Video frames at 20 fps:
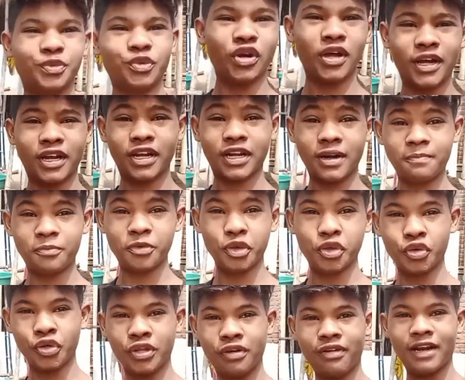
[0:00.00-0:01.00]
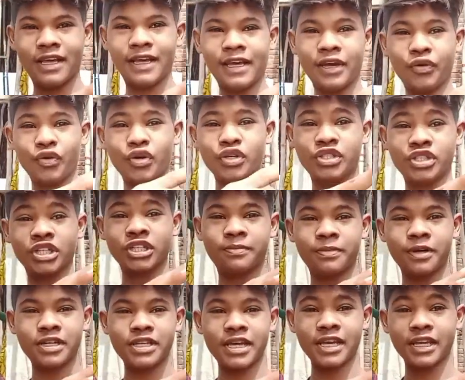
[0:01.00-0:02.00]
पूरा अगर कम्प्लीट होने वाला है और छत
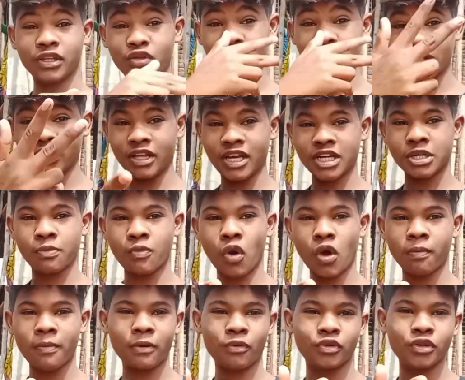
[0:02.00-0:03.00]
पर जाएगी तो नेक्स्ट ब्लॉक में आपको